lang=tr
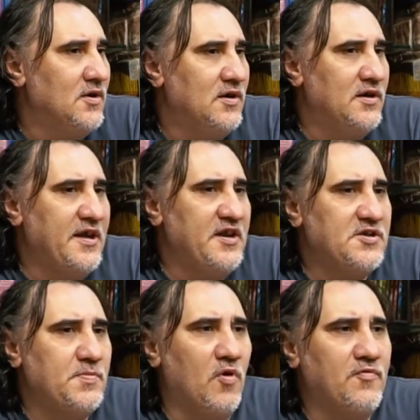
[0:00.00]
E,
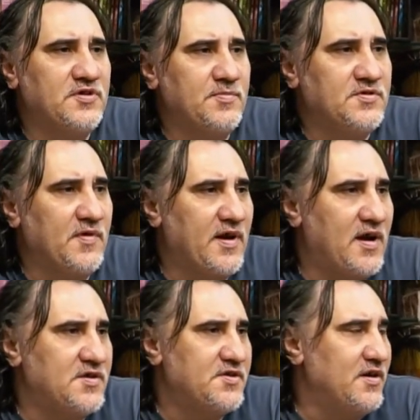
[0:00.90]
geniş bir ofisimiz var
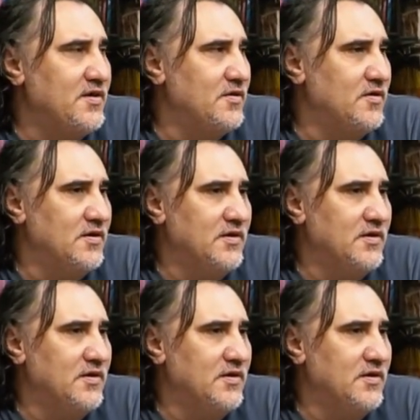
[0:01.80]
ayrıca. Hı hı.